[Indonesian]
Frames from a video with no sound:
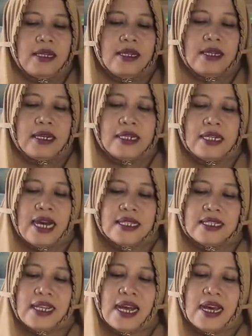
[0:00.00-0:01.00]

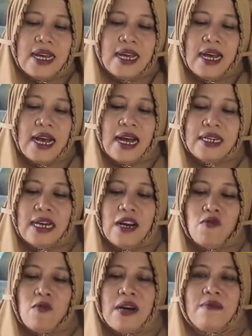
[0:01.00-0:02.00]
ternyata ada
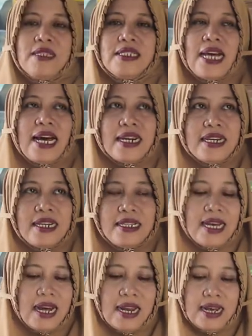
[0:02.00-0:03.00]
lubang besar di
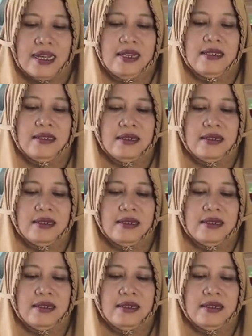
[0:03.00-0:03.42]
jalan